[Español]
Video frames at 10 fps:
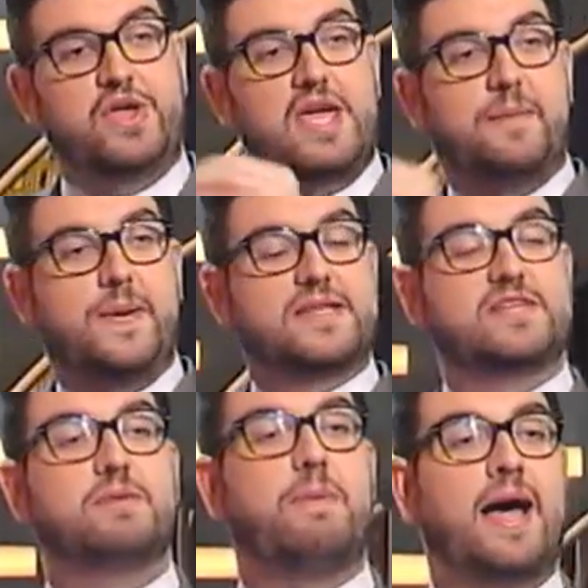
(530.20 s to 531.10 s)
y a
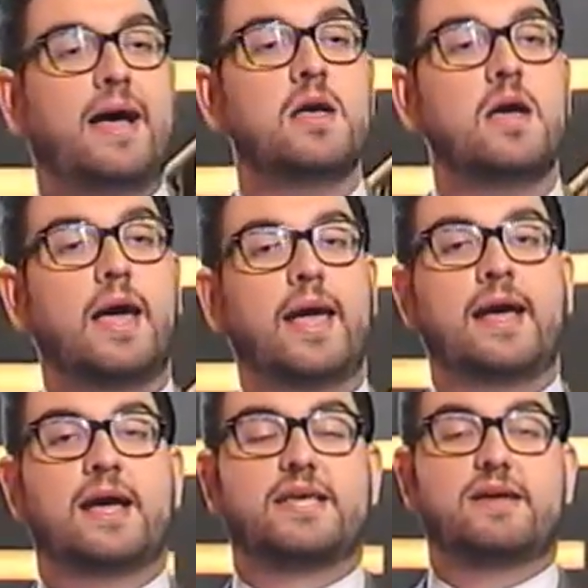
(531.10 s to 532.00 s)
participar
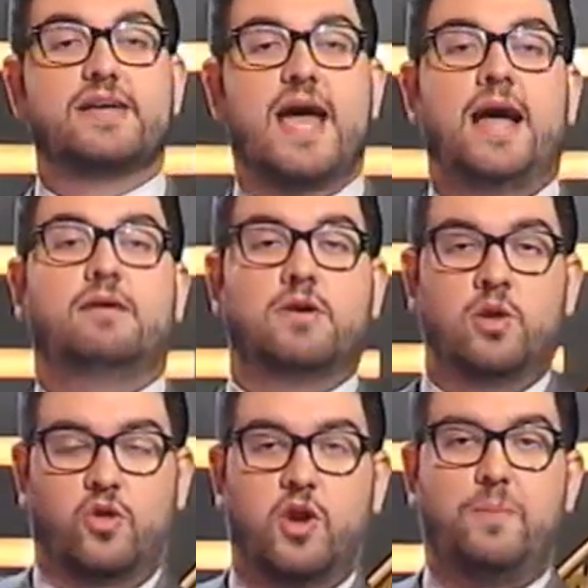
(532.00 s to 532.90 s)
en Azerbaiyán, bueno,
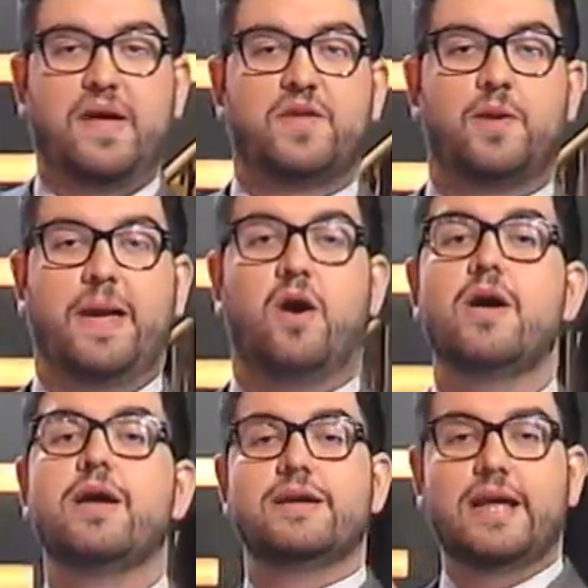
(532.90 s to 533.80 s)
todos los países europeos,
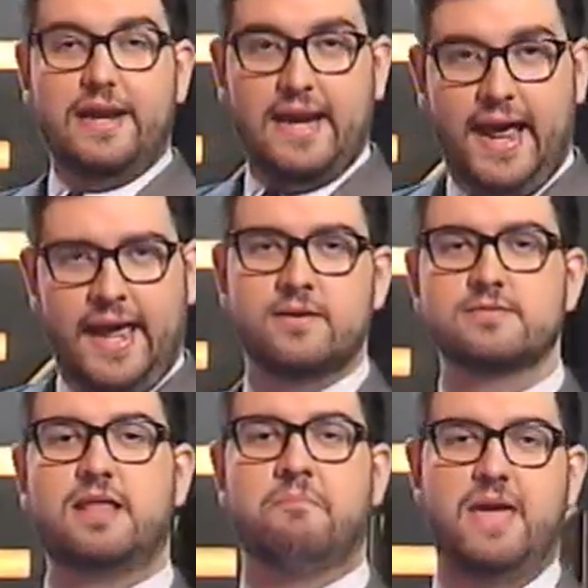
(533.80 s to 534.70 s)
Israel
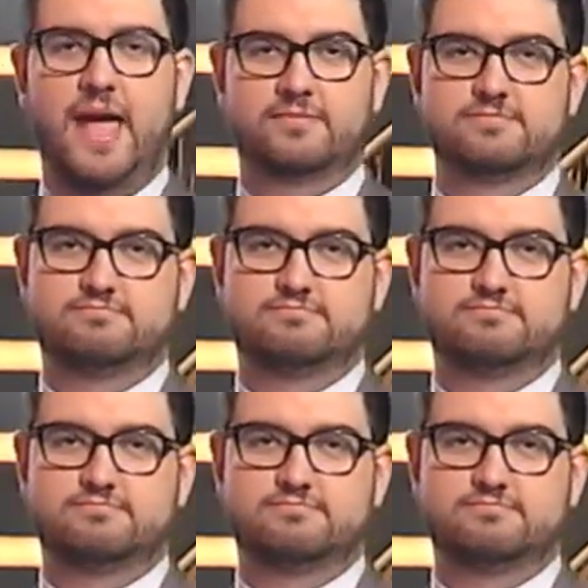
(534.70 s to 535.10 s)
también.